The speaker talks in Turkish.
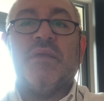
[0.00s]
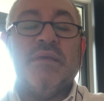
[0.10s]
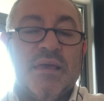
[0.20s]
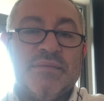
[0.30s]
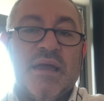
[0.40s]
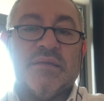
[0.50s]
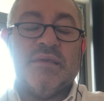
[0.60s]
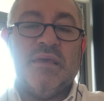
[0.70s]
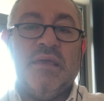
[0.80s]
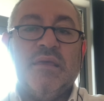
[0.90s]
Yeter
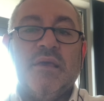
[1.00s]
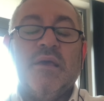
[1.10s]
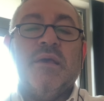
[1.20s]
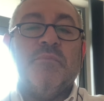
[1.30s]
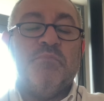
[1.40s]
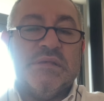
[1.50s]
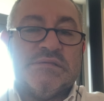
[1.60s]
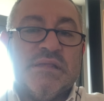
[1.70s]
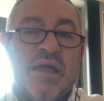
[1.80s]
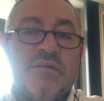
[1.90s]
ki
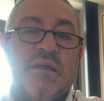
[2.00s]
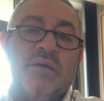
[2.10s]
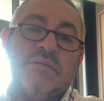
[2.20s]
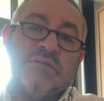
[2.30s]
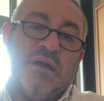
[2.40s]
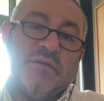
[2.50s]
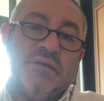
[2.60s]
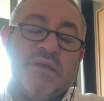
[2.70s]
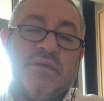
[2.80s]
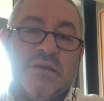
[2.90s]
bizler
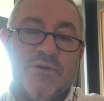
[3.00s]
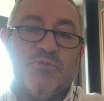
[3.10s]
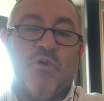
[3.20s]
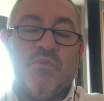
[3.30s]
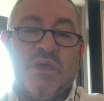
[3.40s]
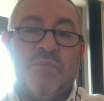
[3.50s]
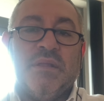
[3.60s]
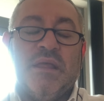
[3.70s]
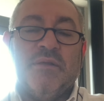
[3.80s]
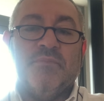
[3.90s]
Tanrı'ya yakın olmayı
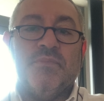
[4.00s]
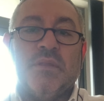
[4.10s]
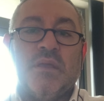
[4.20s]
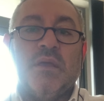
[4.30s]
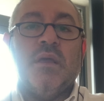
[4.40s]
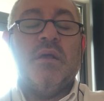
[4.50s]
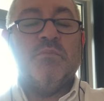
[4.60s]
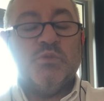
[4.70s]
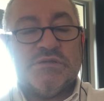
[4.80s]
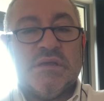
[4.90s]
bilelim.
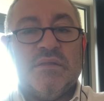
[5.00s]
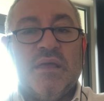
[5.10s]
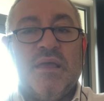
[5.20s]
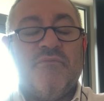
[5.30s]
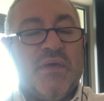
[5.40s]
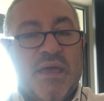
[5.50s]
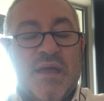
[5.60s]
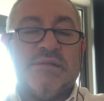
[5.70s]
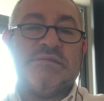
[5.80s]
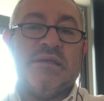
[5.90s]
Bu sene ve
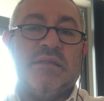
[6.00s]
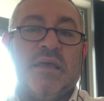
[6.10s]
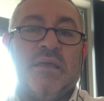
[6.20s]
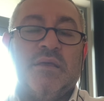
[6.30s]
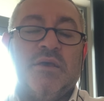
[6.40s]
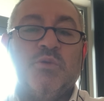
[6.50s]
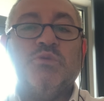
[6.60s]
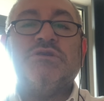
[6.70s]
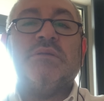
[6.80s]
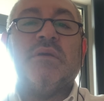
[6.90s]
her sene
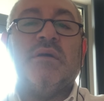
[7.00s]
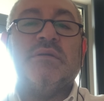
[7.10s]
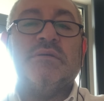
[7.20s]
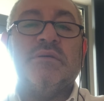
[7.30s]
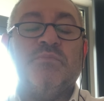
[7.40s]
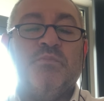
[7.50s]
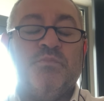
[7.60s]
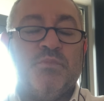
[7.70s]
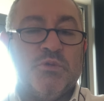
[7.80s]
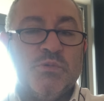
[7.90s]
Yüce Tanrı
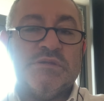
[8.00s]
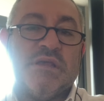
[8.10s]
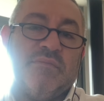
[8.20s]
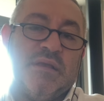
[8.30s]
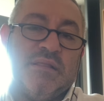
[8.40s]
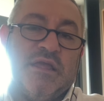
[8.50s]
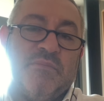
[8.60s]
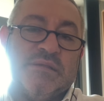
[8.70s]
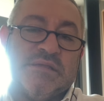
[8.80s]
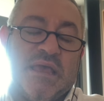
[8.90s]
bütün
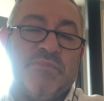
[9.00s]
sevdiklerimizle